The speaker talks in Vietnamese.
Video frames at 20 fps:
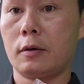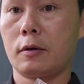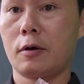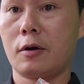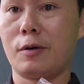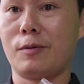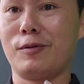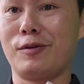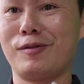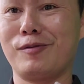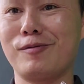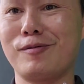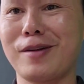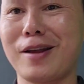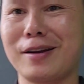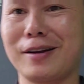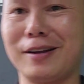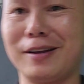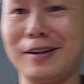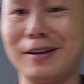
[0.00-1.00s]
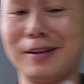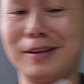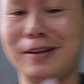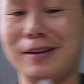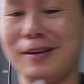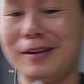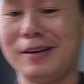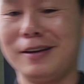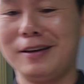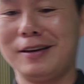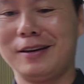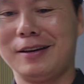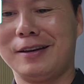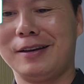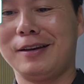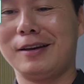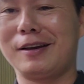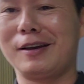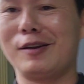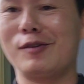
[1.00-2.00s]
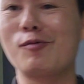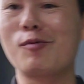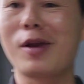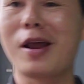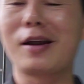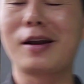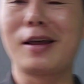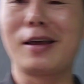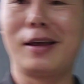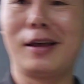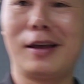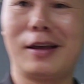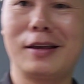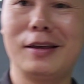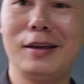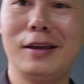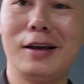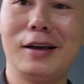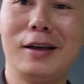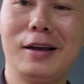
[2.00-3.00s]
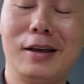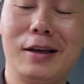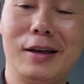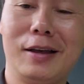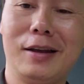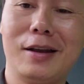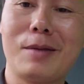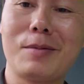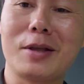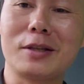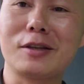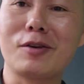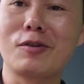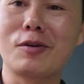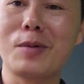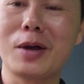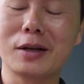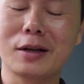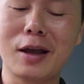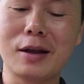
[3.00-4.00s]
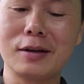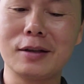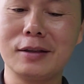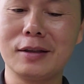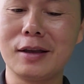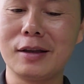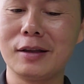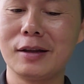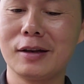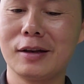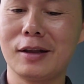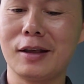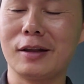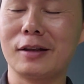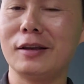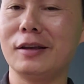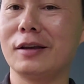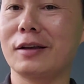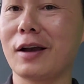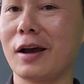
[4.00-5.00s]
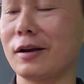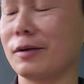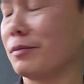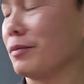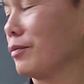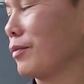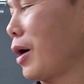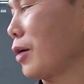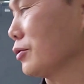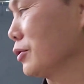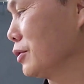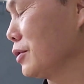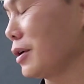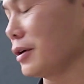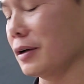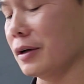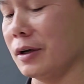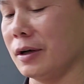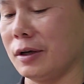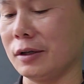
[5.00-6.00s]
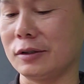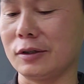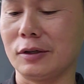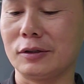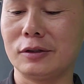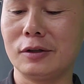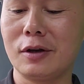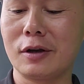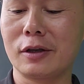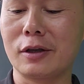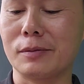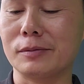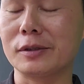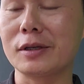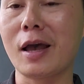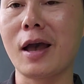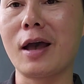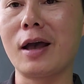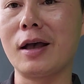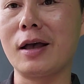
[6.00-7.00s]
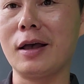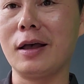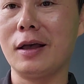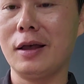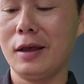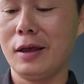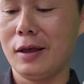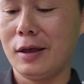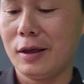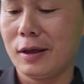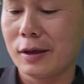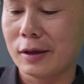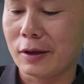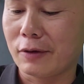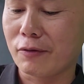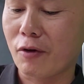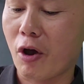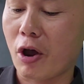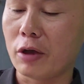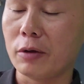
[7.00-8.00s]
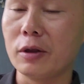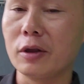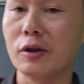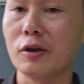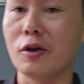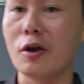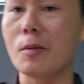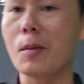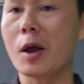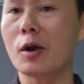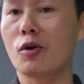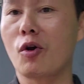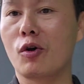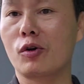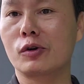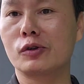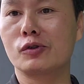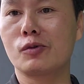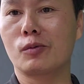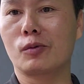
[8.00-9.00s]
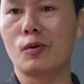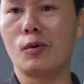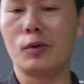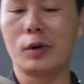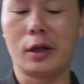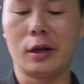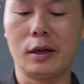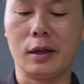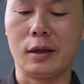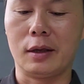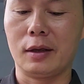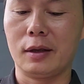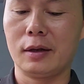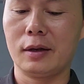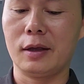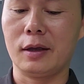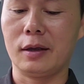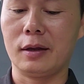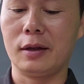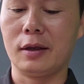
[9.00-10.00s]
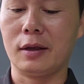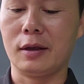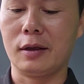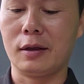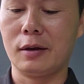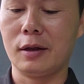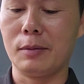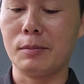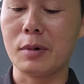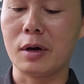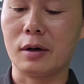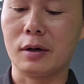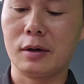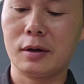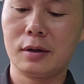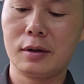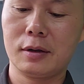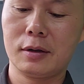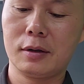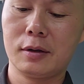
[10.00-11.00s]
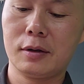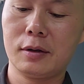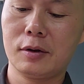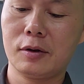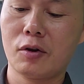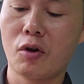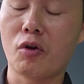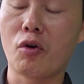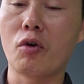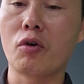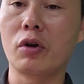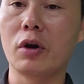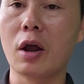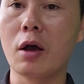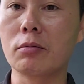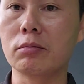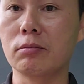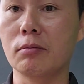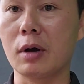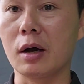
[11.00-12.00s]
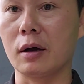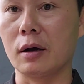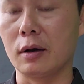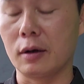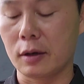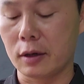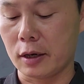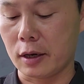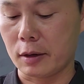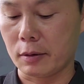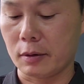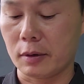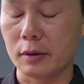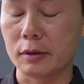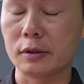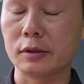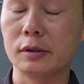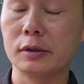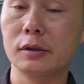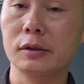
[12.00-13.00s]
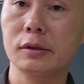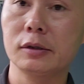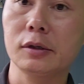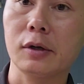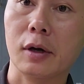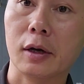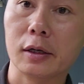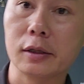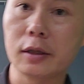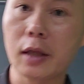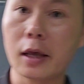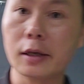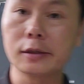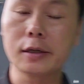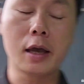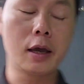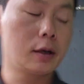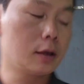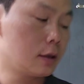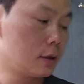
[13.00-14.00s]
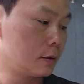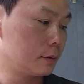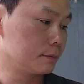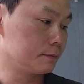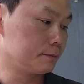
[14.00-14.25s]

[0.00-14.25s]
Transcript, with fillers: Ở một vùng lăng này Đấy, lúc lăng này khi ờ, lắp đặt xong các bạn cất đi nhé Để khi cần bảo dưỡng, ờ, sửa chữa, kiểm tra cái vòi Các bạn có cái dụng cụ này để để để, để mở Nó có con ốc mở để chừa cái tay sen ấy.